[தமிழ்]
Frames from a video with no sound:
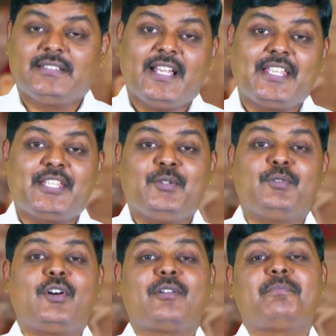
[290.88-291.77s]

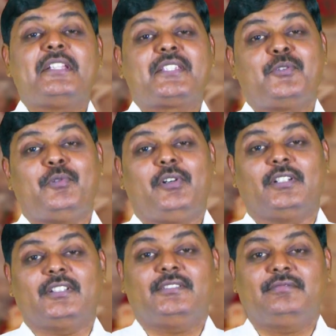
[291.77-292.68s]
தேங்க்யூ காட் பிளெஸ் யூ
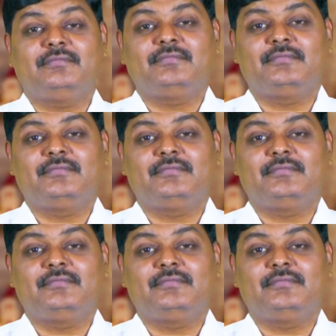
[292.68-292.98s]
ஆல்